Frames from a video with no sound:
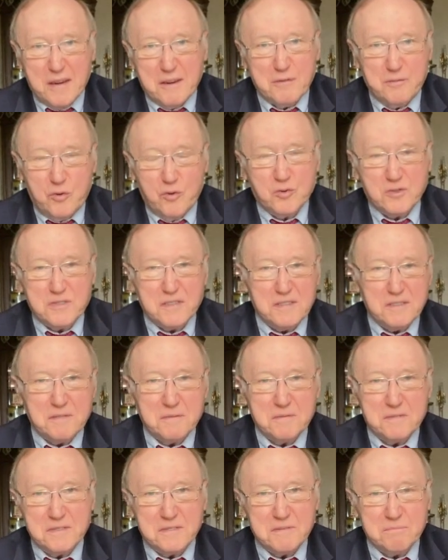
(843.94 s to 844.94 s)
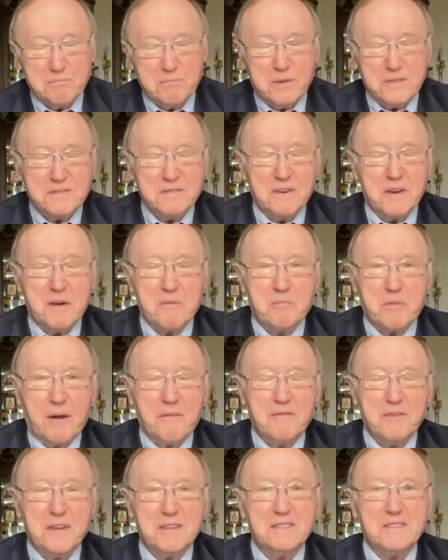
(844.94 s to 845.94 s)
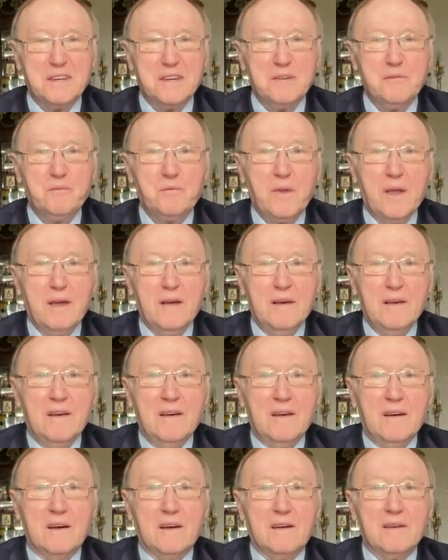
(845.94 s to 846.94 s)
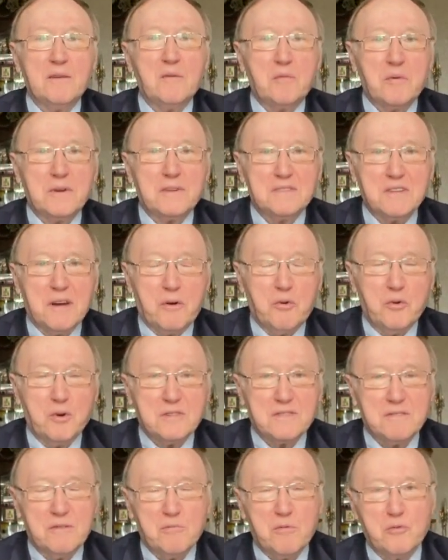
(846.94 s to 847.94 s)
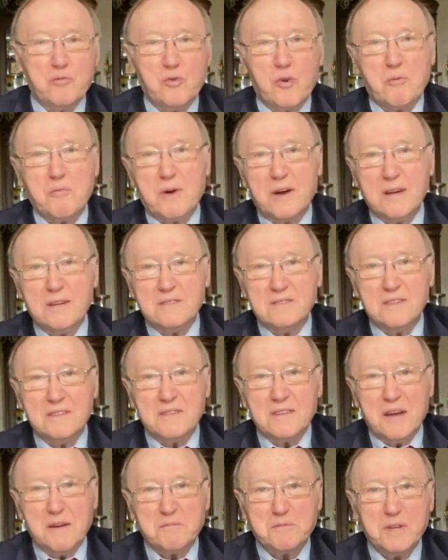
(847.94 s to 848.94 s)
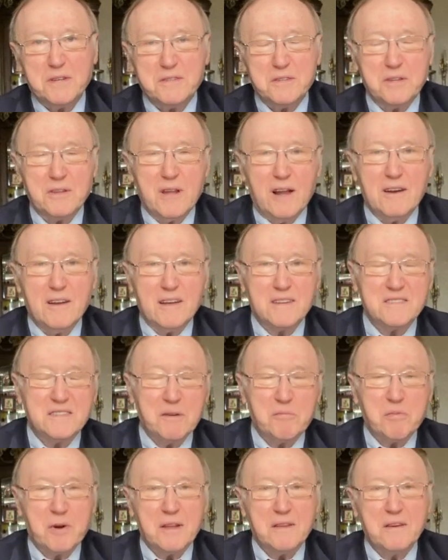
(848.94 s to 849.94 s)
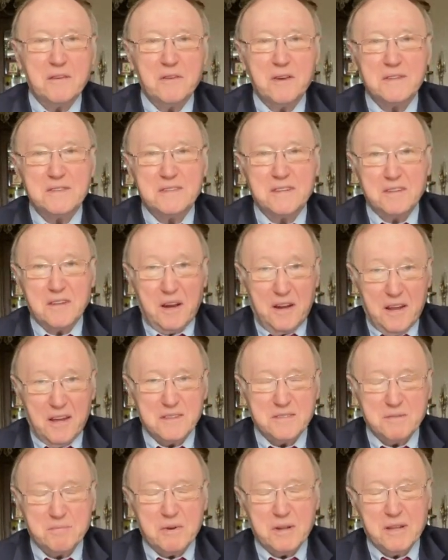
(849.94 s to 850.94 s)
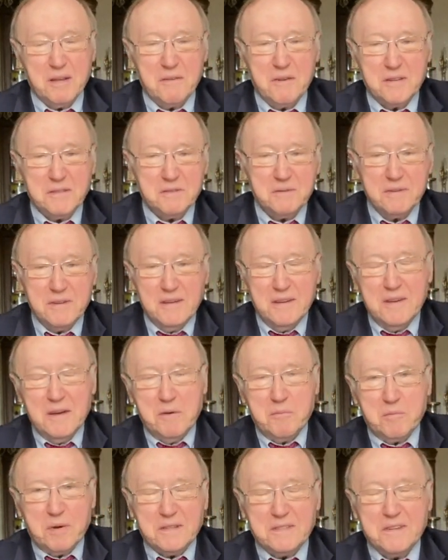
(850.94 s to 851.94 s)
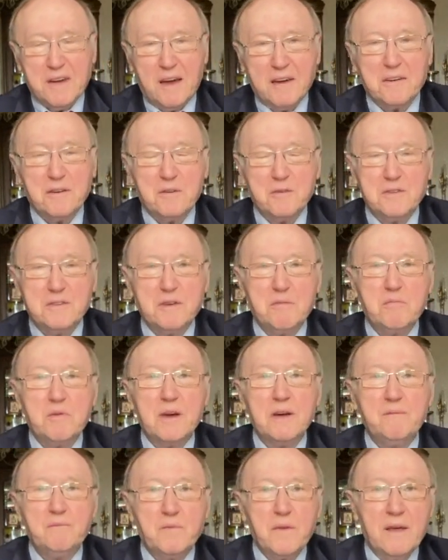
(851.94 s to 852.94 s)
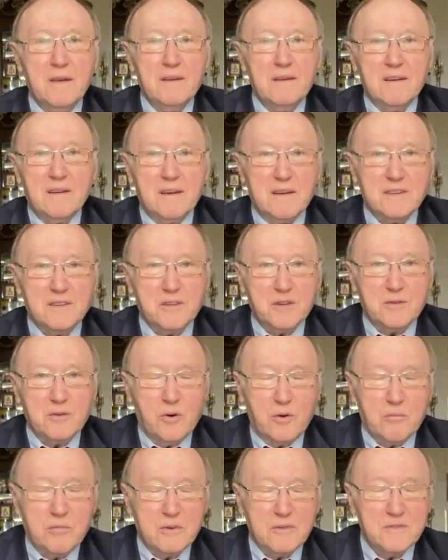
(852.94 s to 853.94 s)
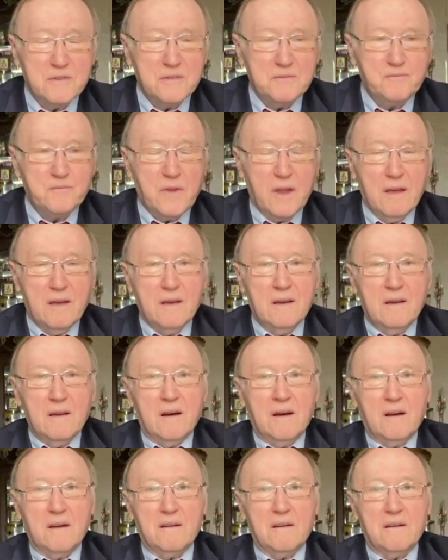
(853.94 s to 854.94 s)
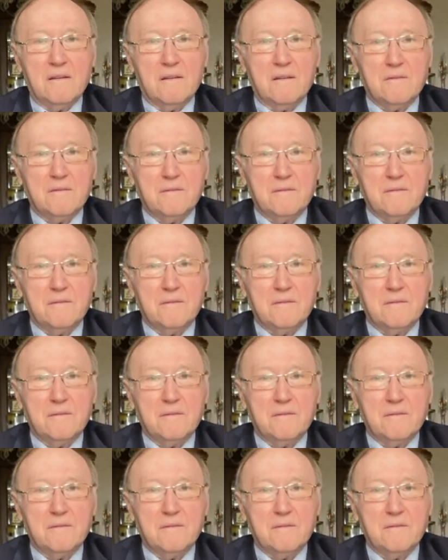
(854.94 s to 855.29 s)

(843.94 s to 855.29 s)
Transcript: функции по своей профессии. А, например, заходишь в обувной магазин, там, значит, итальянский продавец, итальянец-продавец подскакивает тебе, значит, обувь. А,